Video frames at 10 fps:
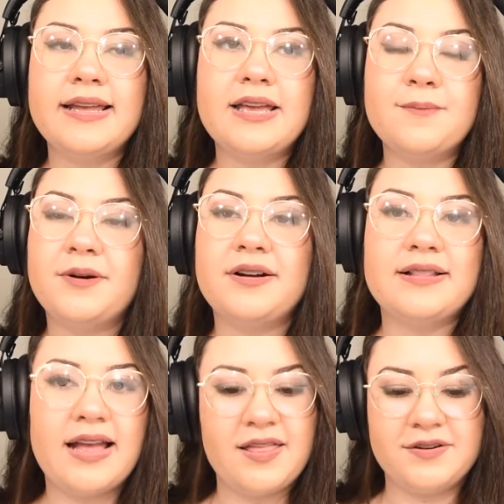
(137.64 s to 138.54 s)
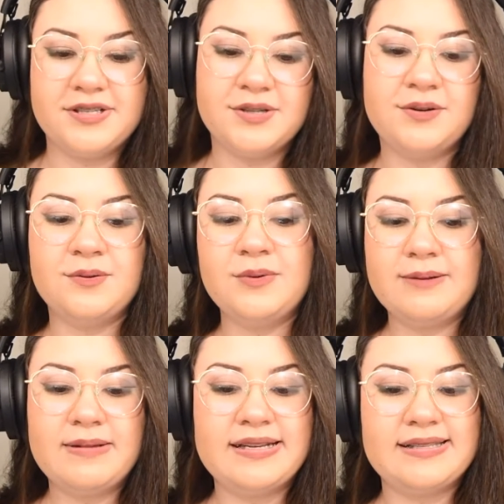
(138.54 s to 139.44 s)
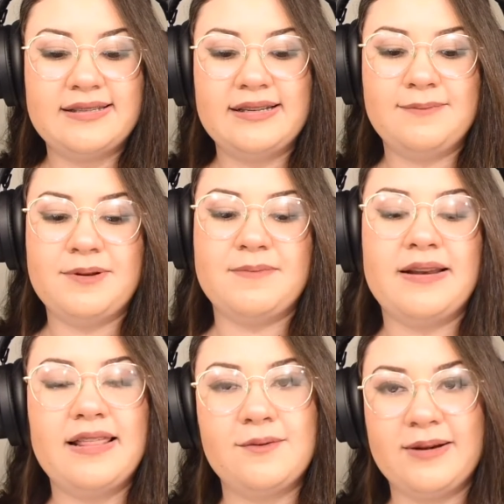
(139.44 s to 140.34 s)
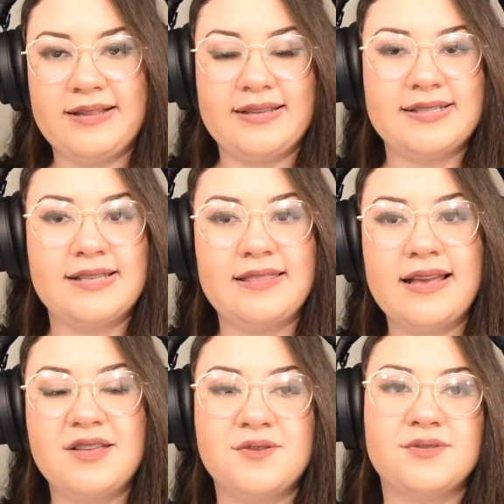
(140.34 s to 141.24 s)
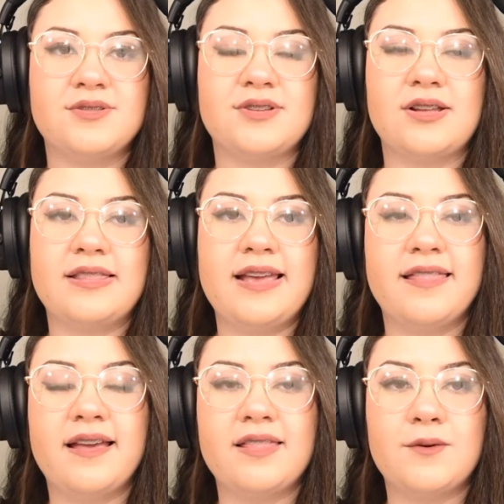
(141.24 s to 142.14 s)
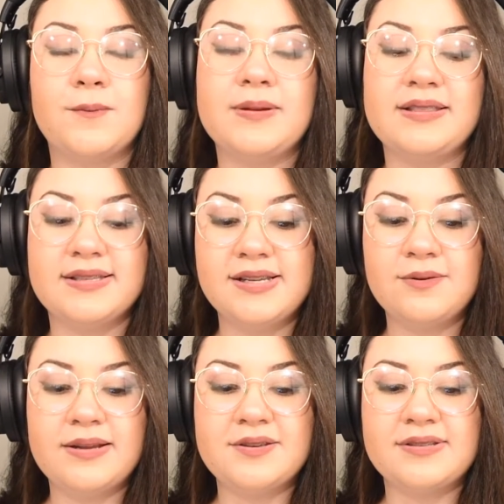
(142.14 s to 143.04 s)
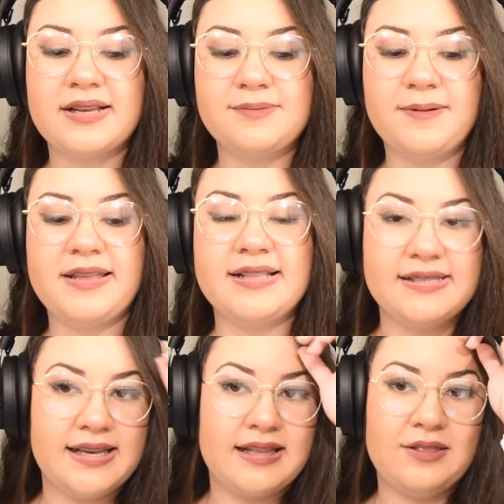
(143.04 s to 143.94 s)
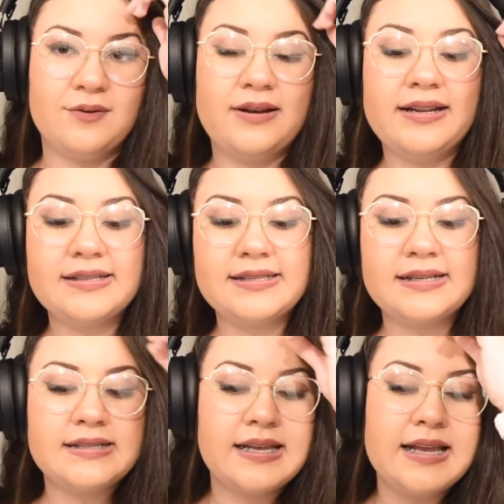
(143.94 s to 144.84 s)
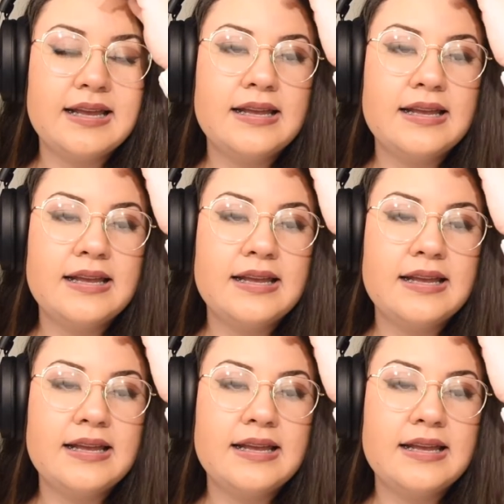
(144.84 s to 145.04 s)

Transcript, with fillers: y Beryl Atherton, una maestra de primaria de 47 años de edad con 25 años de experiencia dando clases,